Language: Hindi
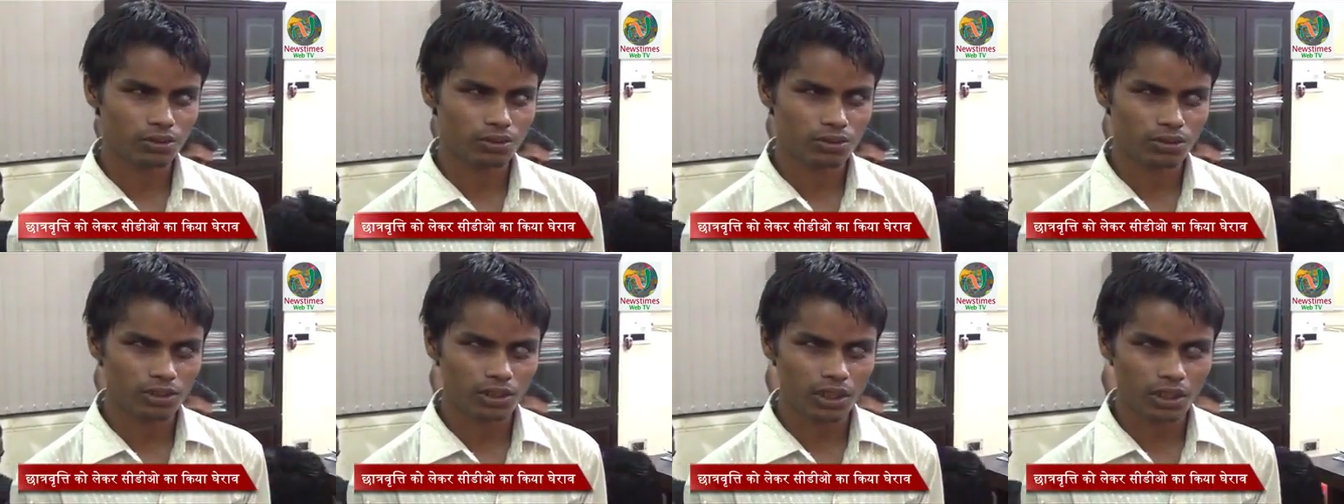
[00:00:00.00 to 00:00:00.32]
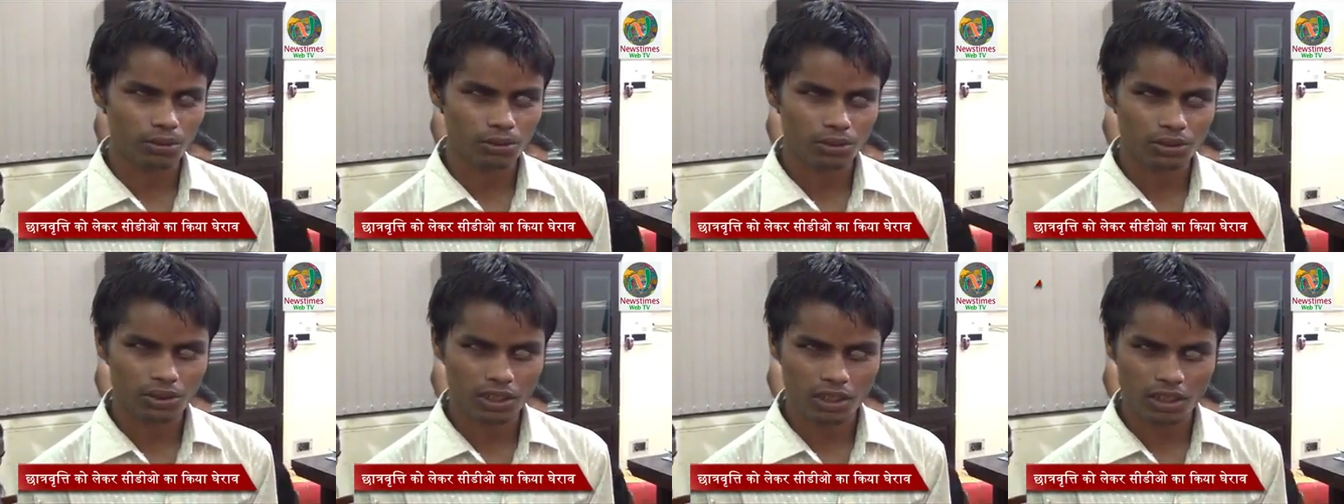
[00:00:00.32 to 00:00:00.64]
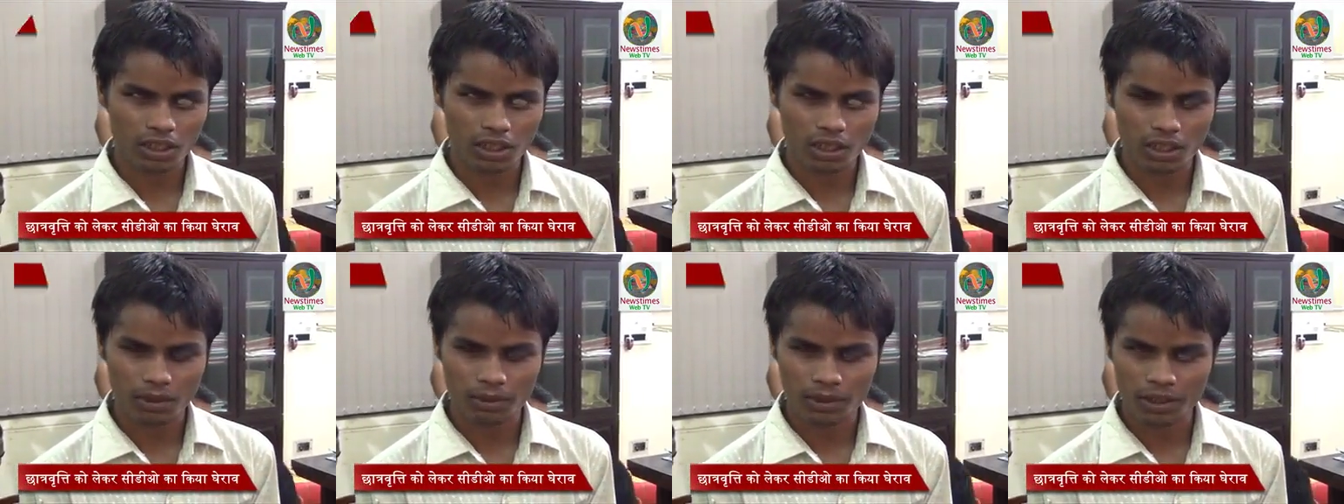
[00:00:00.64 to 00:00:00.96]
जून से अभी
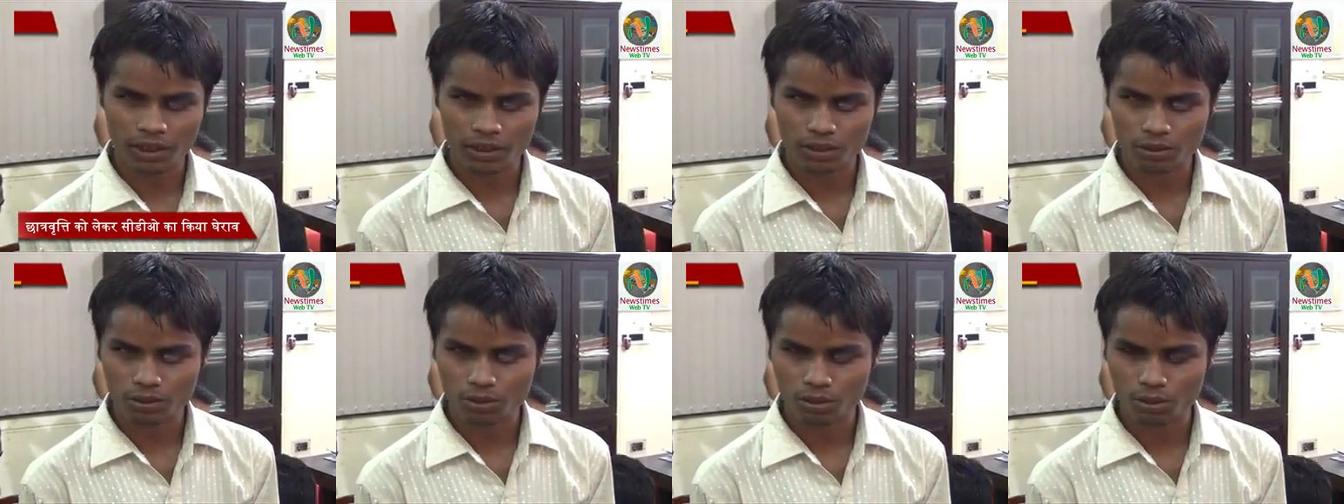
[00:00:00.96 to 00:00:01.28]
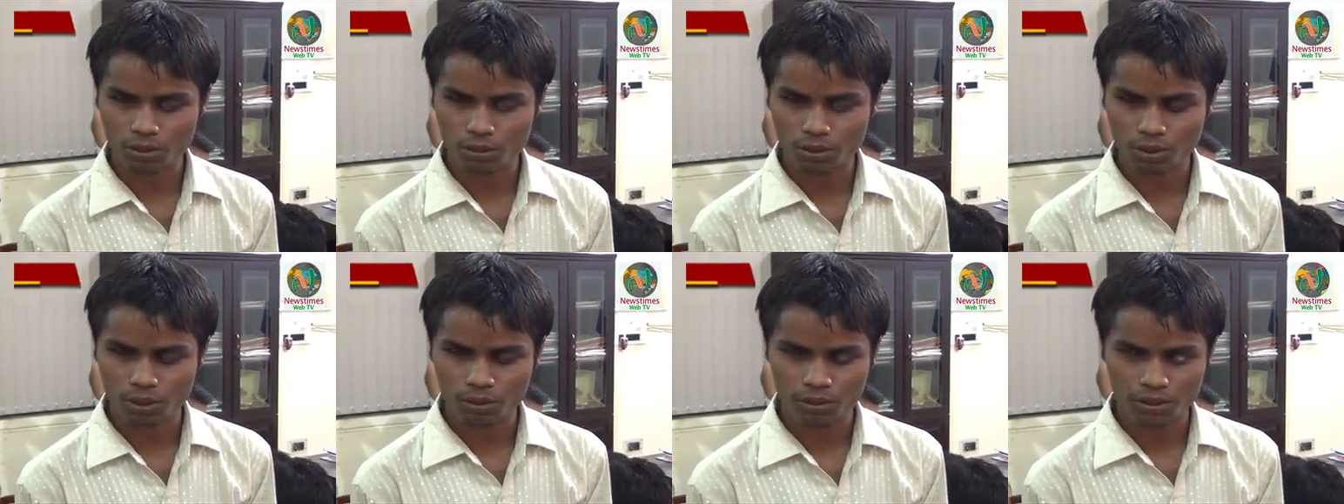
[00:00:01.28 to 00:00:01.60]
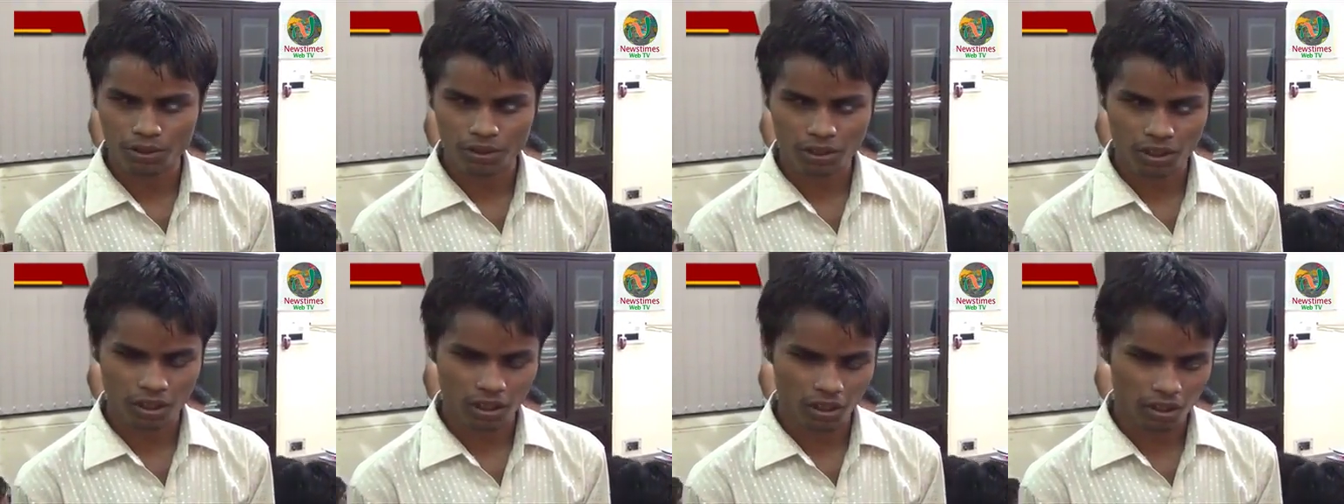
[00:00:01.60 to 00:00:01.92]
तक का हमारे स्कूल में वो
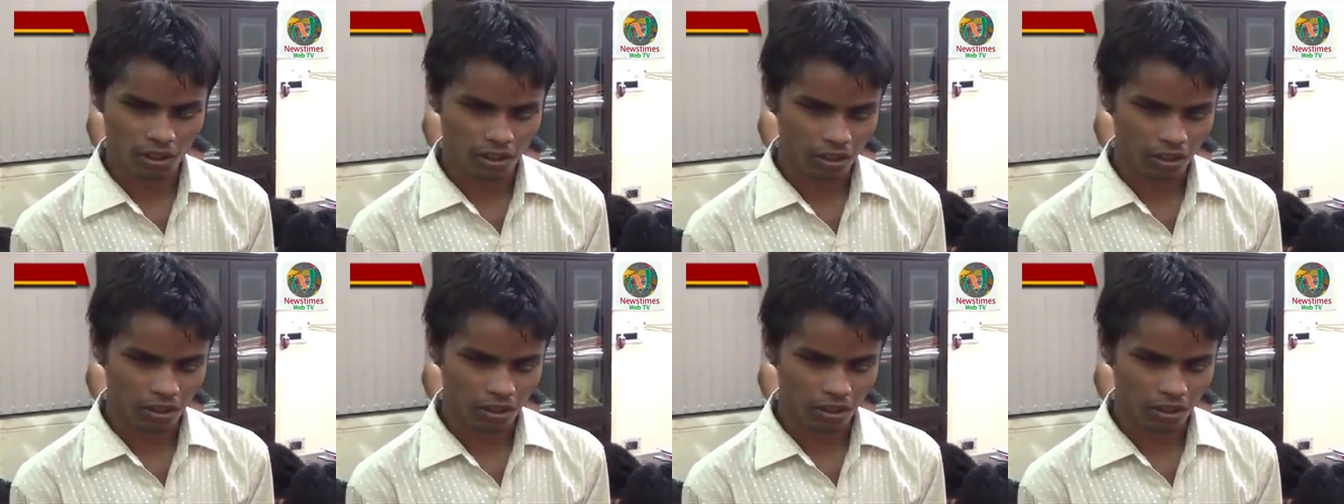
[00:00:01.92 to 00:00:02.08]
भी नहीं आ